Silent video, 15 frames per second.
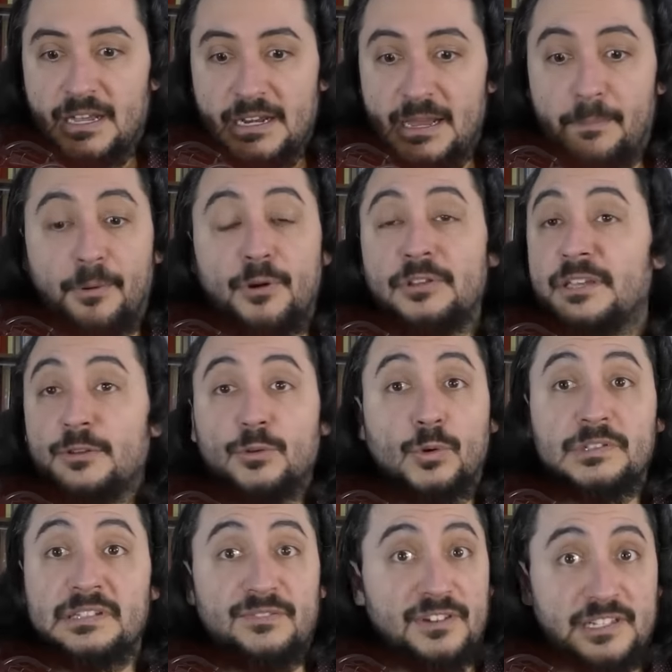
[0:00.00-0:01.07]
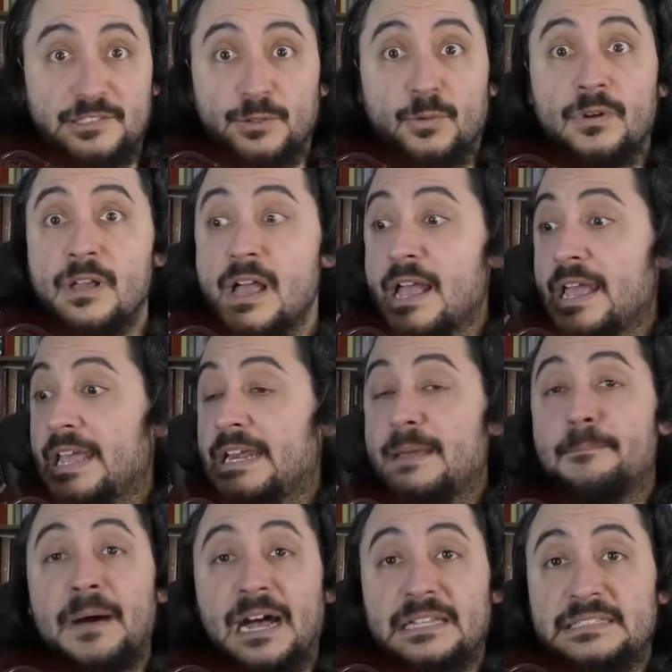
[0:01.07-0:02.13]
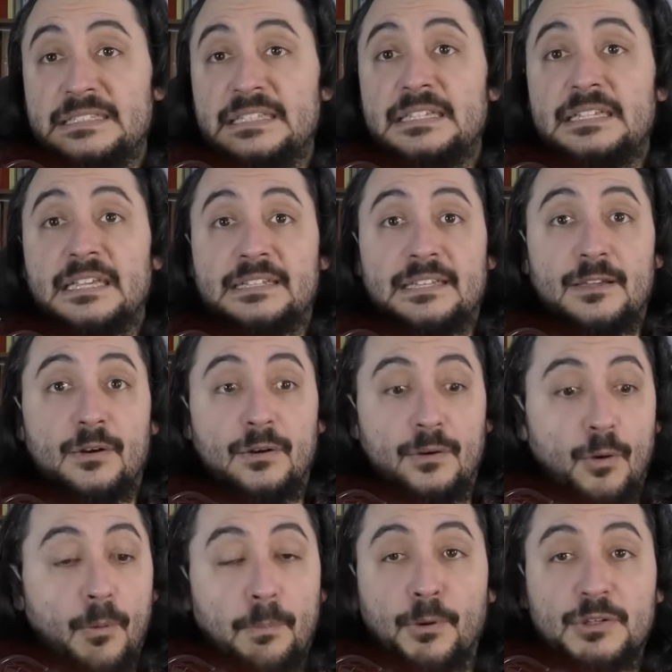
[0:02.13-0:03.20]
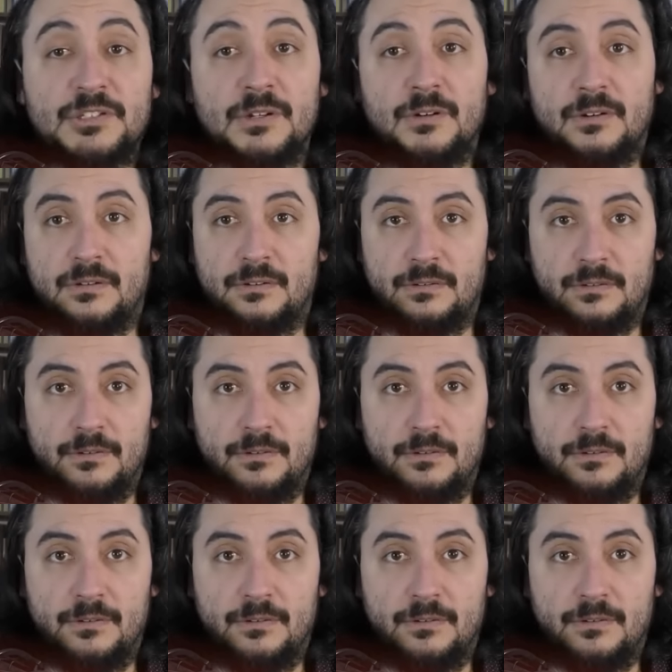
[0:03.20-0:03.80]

la Pologne a une grosse inflation et les partis qui étaient opposants